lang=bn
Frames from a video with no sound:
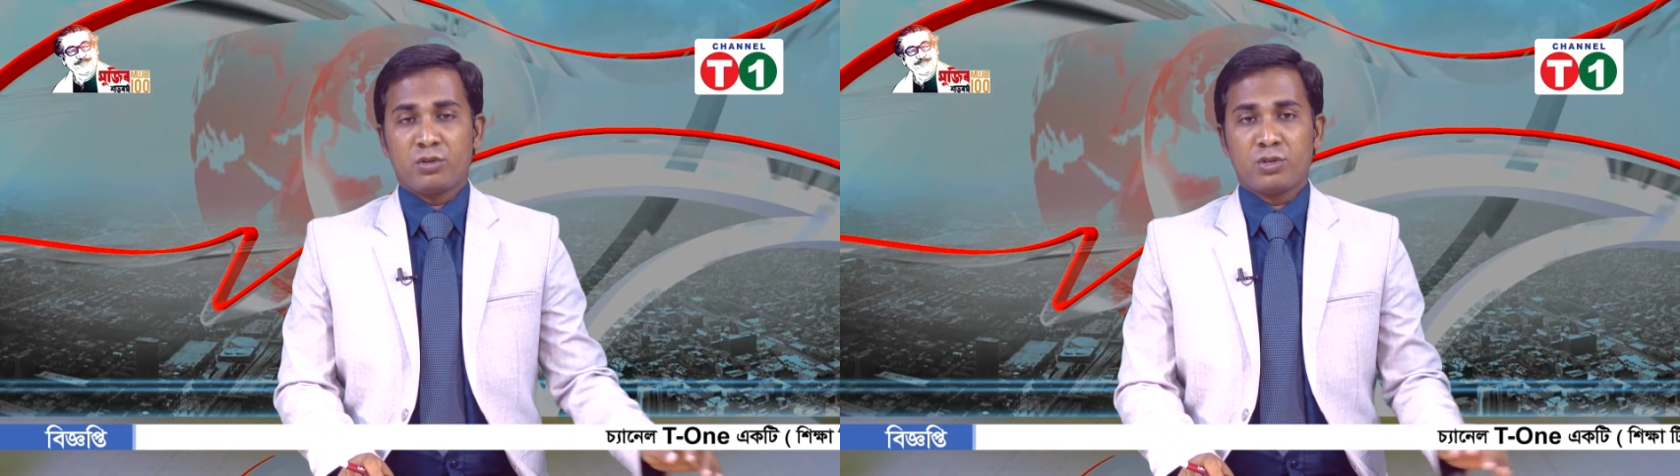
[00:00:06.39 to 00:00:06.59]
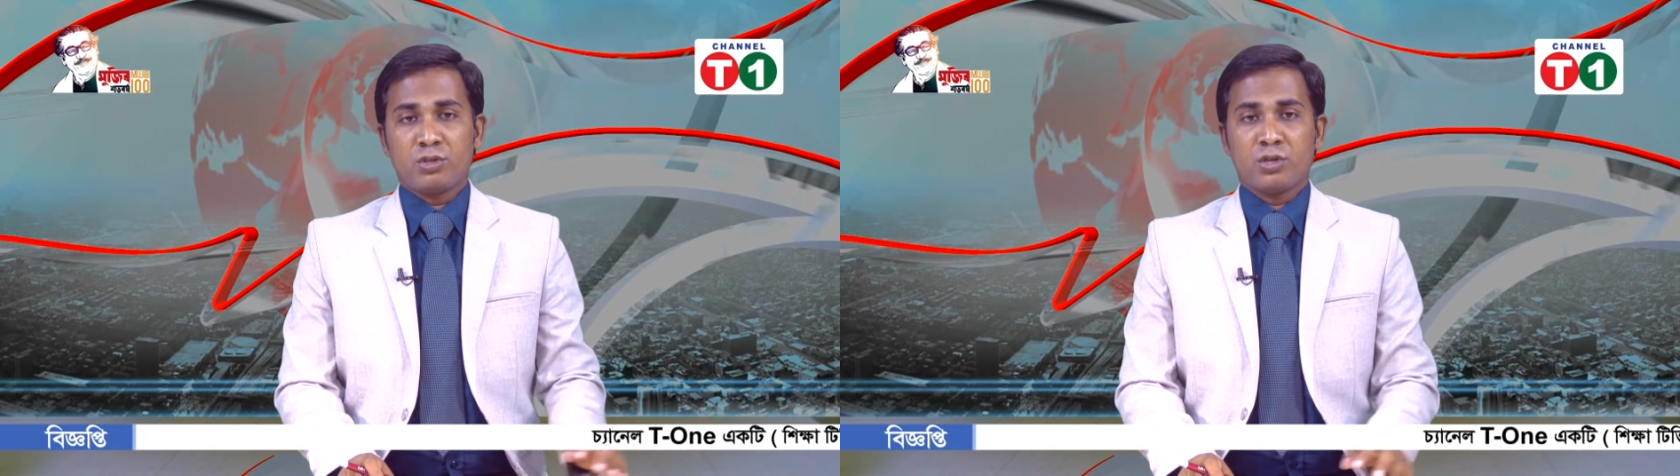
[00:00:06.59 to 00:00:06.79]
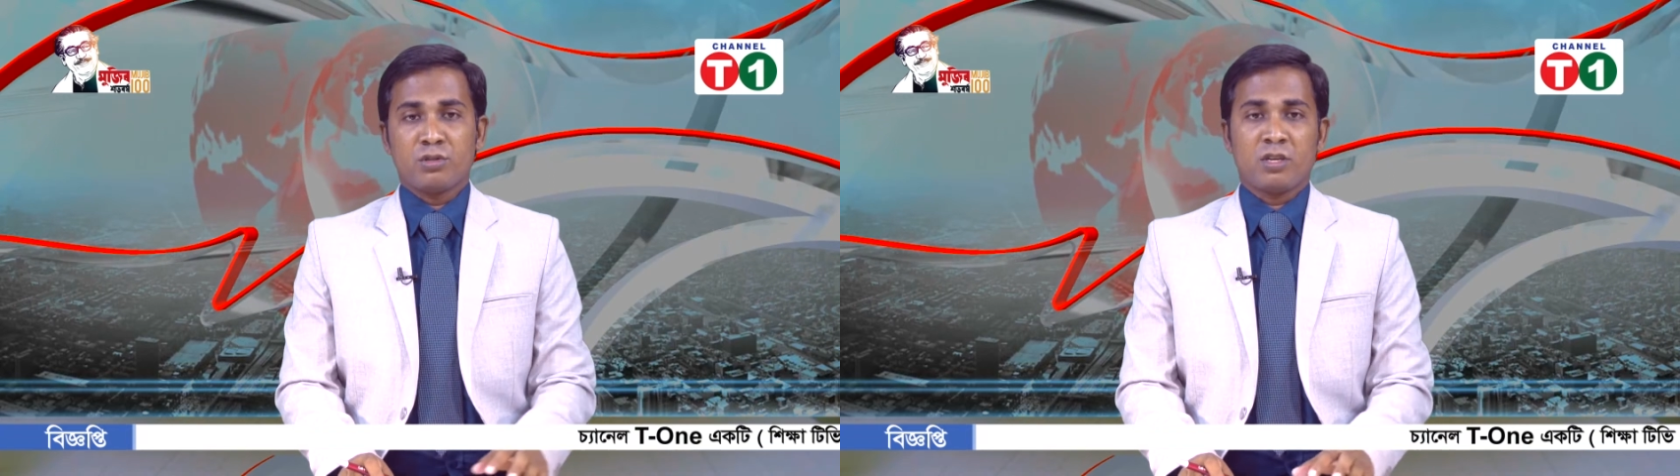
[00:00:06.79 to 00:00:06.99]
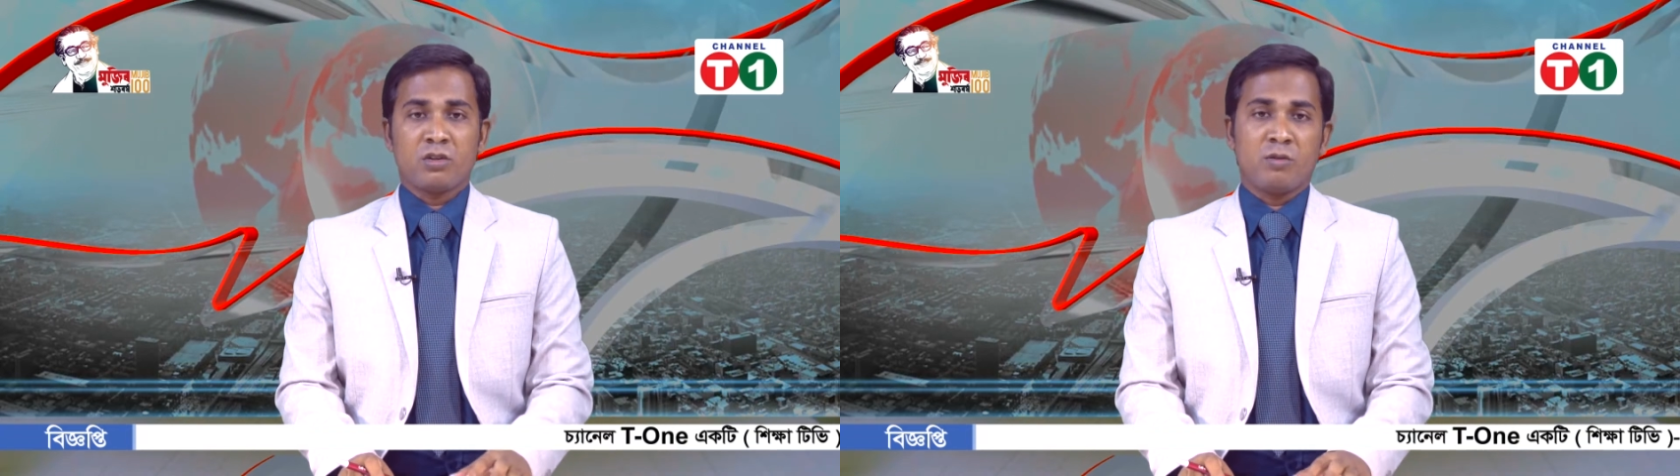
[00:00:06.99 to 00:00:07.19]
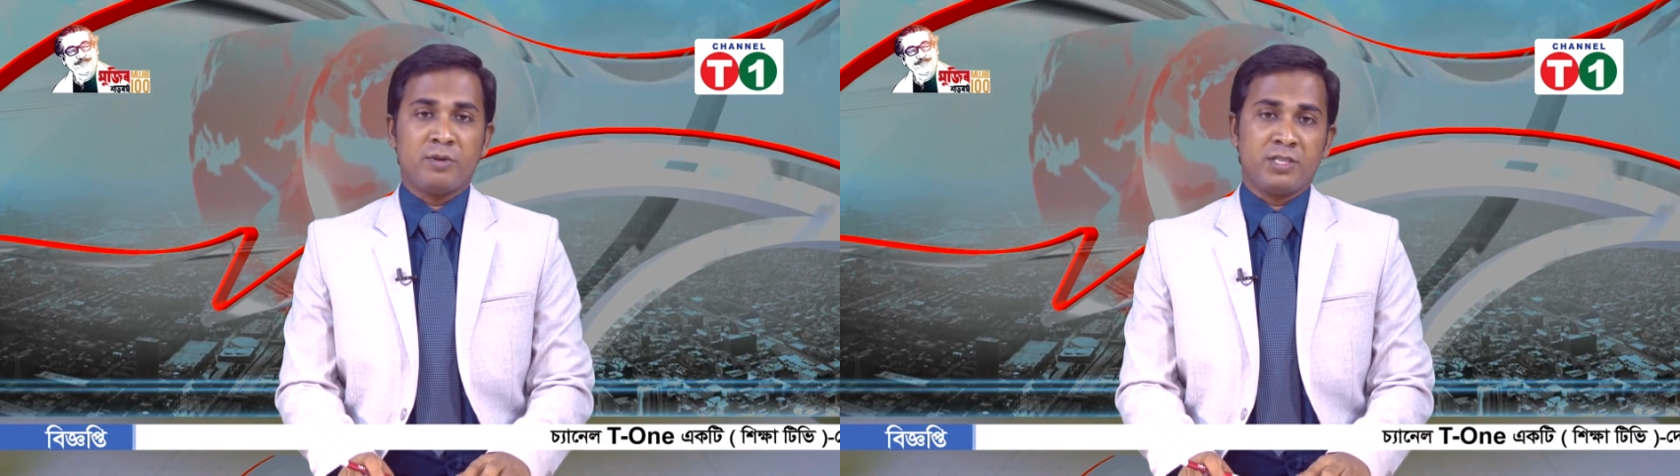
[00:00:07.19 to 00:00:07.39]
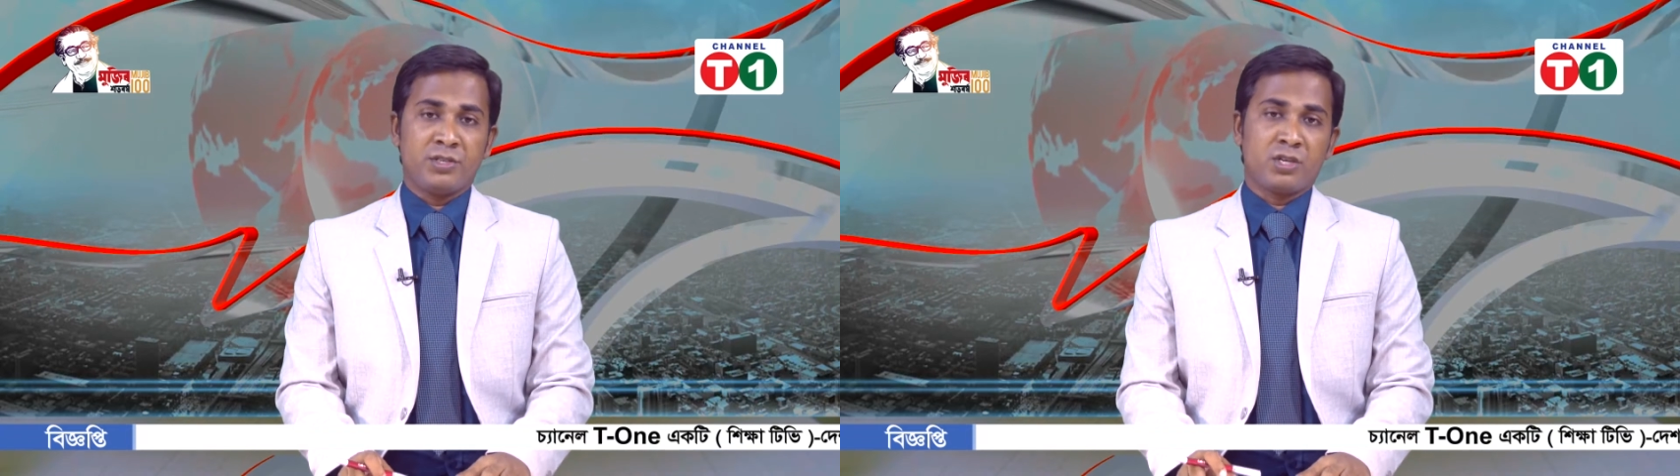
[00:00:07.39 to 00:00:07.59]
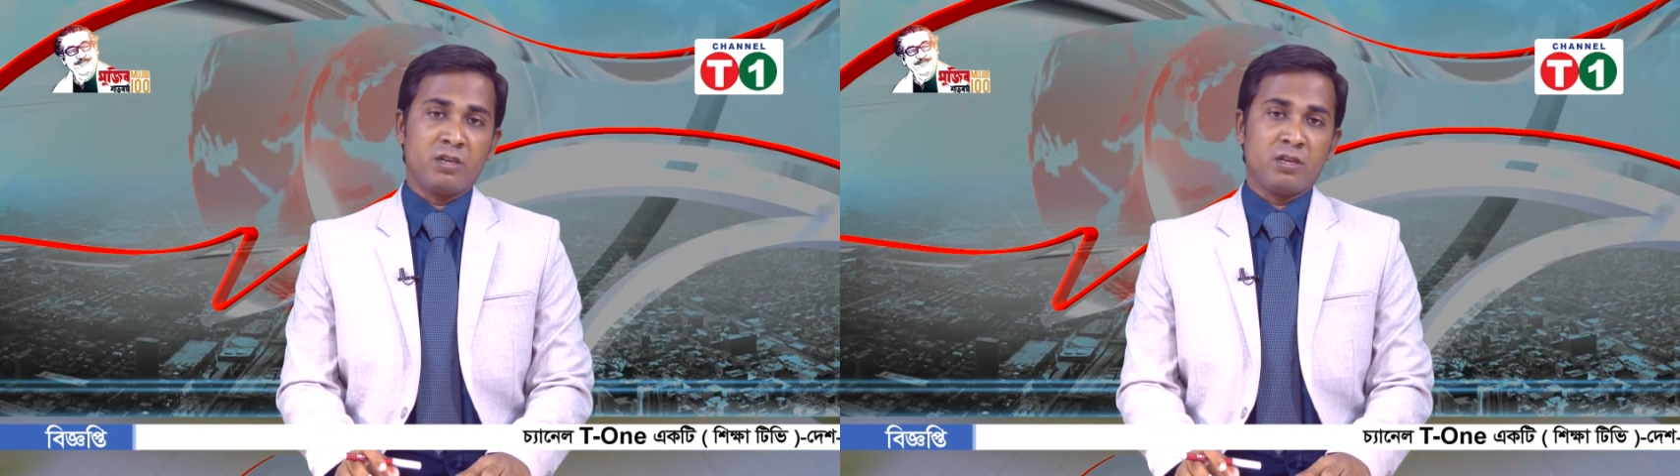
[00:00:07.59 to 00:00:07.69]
সংসদ সন্তান কমান্ডের